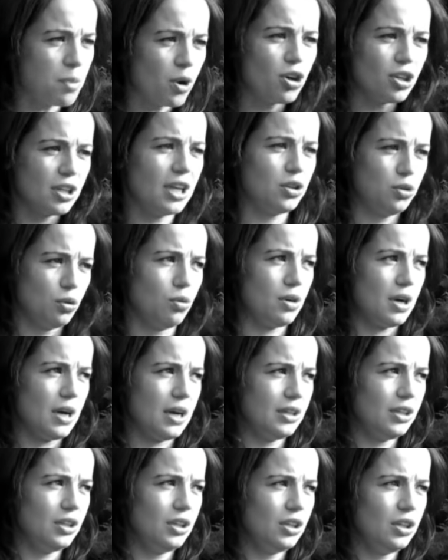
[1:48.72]
pogoda
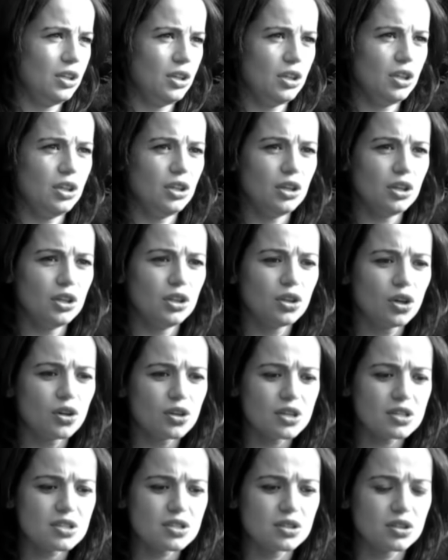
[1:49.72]
ducha i, i, i, i to,
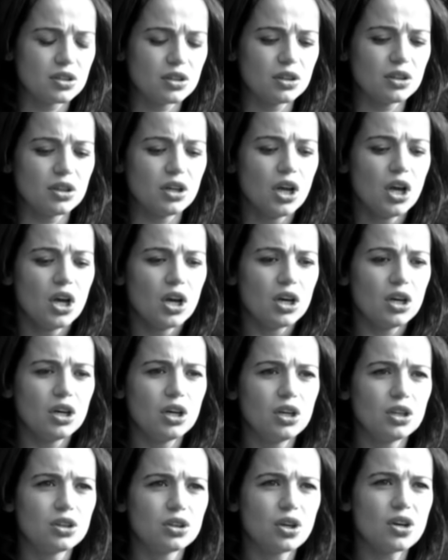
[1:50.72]
jest, y, y,
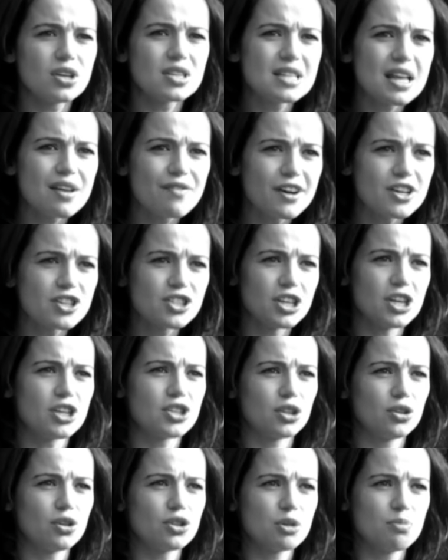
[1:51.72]
to jest
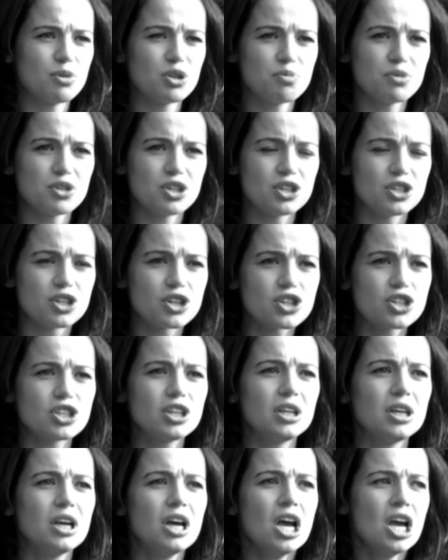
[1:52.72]
najważniejsze, to żebyśmy się
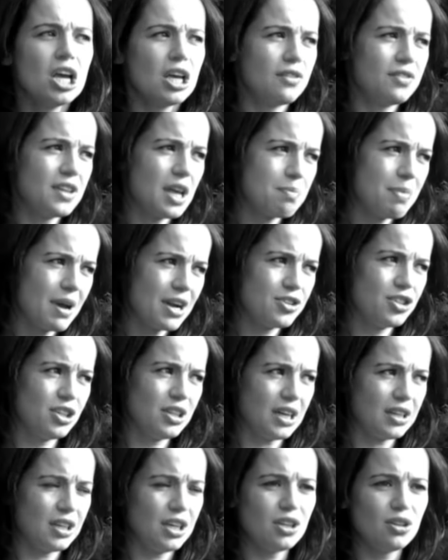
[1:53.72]
cieszyli i w najbardziej
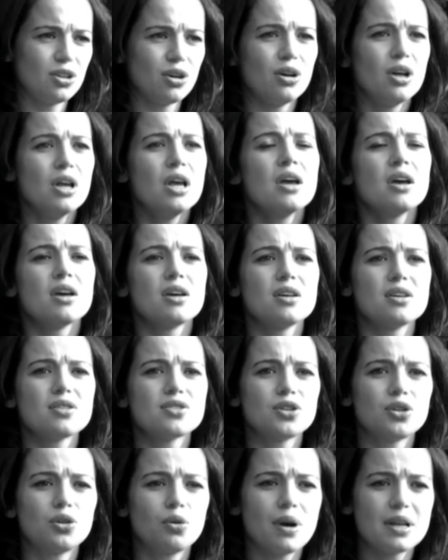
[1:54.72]
takich no, e,
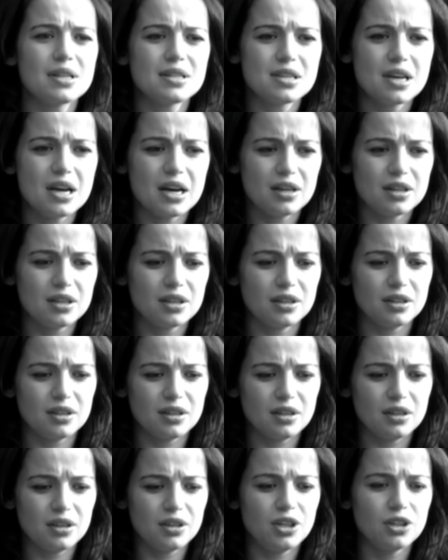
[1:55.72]
sytuacjach, e,
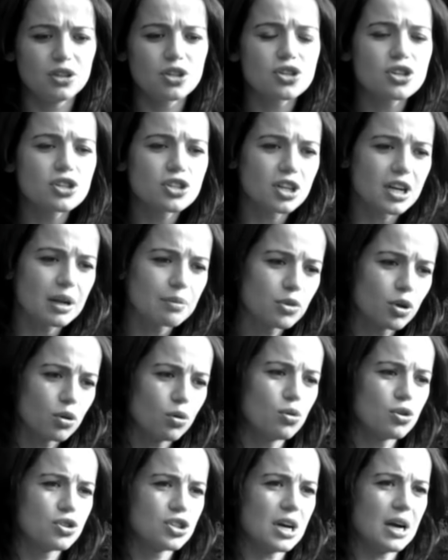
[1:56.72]
e, kiedy życie nam
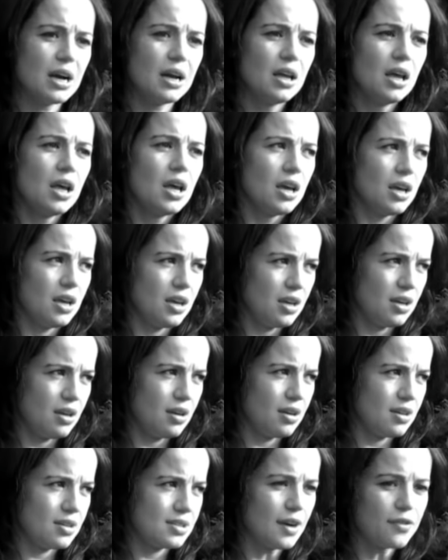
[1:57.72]
dokucza,
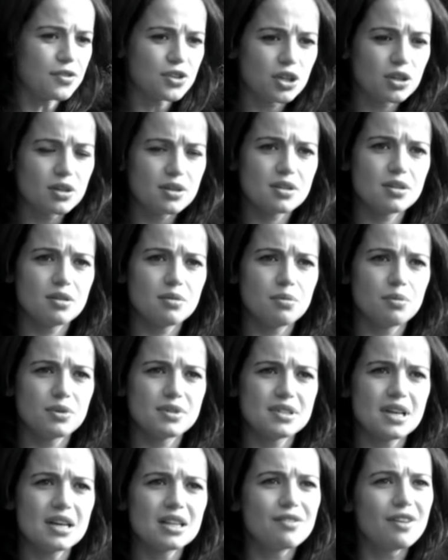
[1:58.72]
zawsze
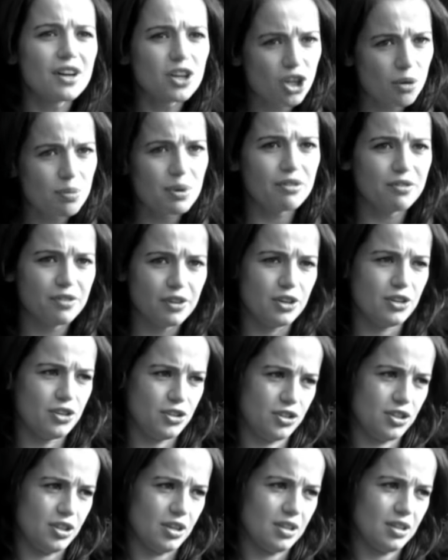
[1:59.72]
znajdowali dobre
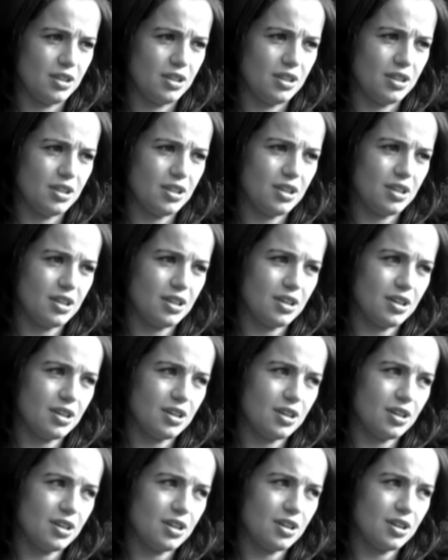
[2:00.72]
wyjście.
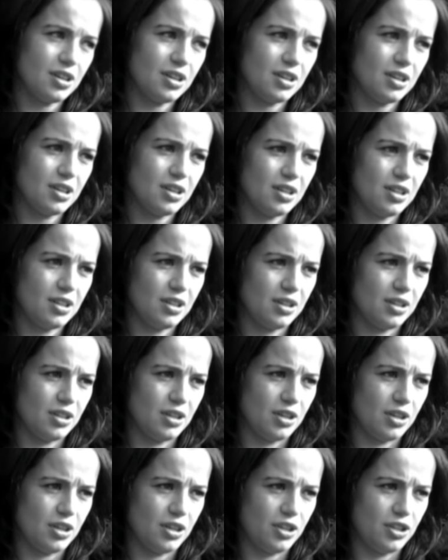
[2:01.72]
Za
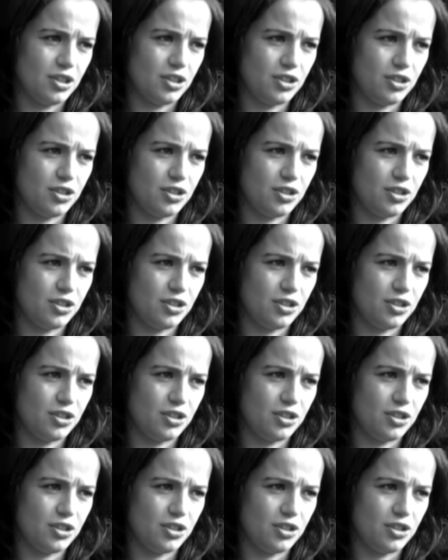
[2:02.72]
krótko ona